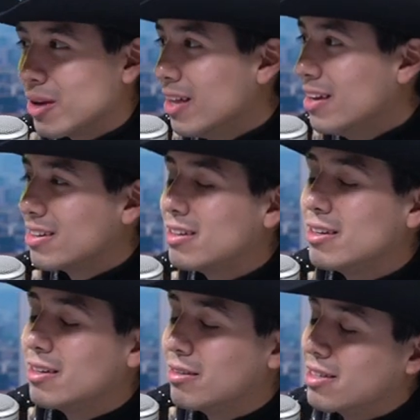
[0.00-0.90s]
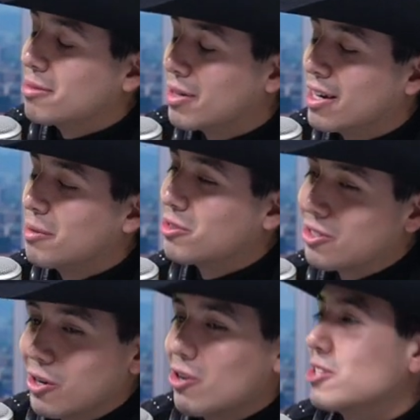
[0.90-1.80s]
vida y de esa manera pues
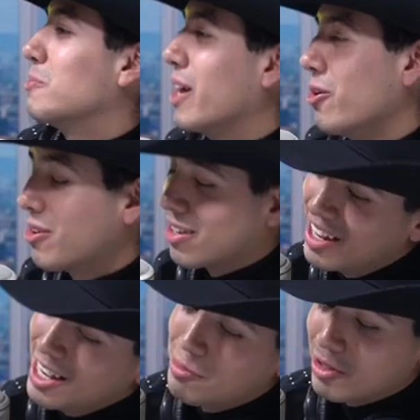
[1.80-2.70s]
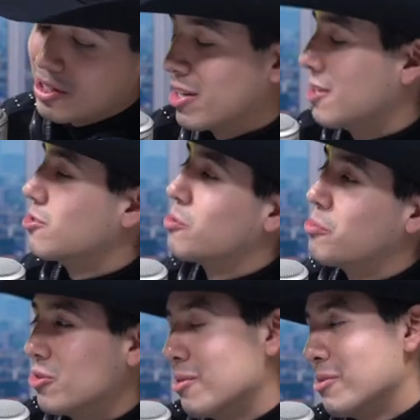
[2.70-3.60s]
creo que lo aceptaron y pues ahora tengo su
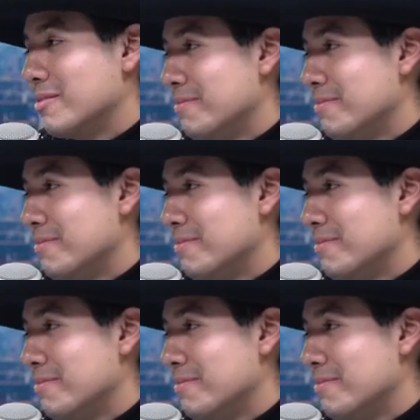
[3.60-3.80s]
apoyo también.